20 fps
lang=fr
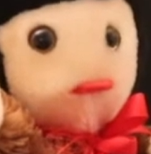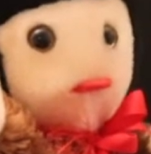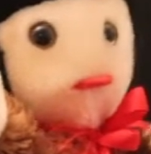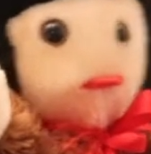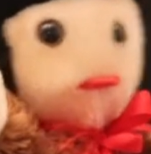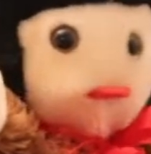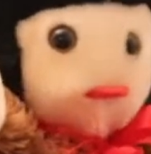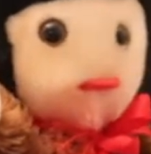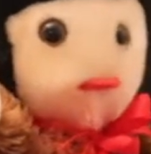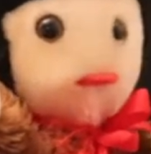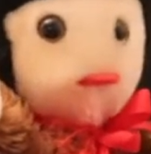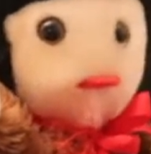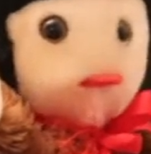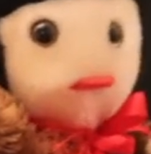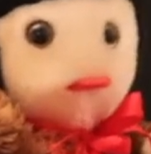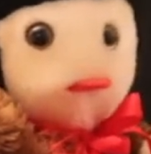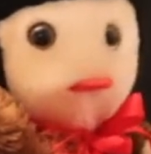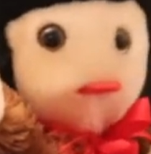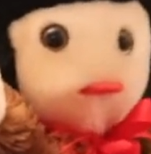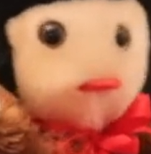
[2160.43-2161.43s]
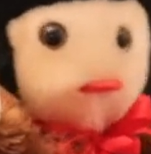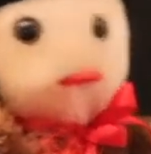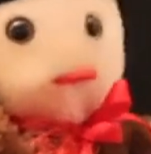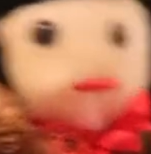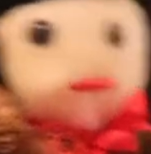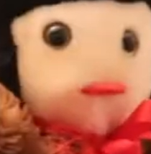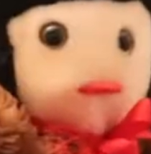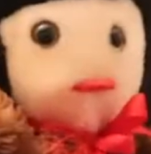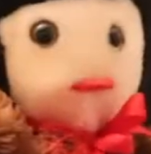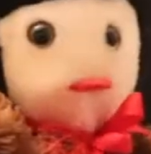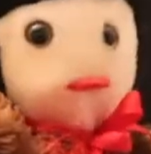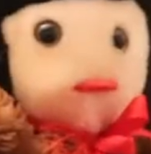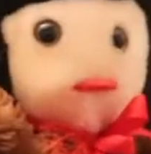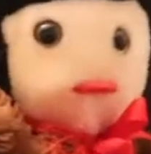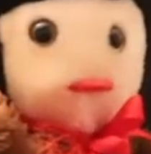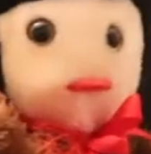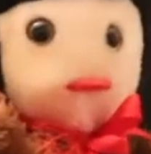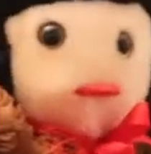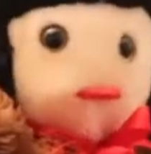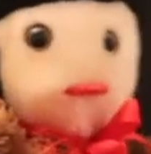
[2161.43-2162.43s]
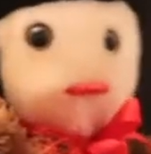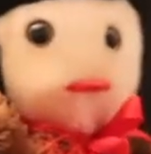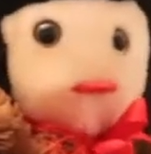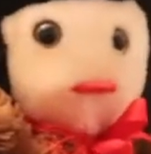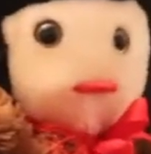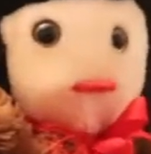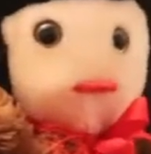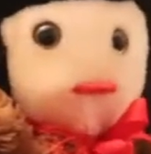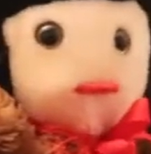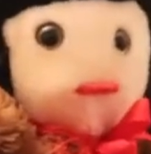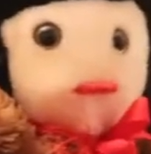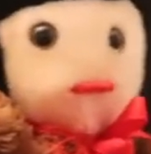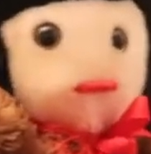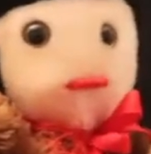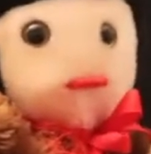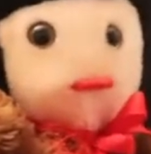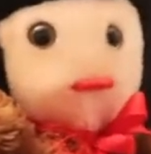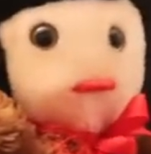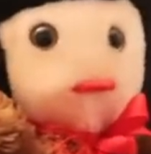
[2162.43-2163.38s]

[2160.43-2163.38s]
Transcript: Et merci pour avoir également vous aussi servi d'exemple. Hein.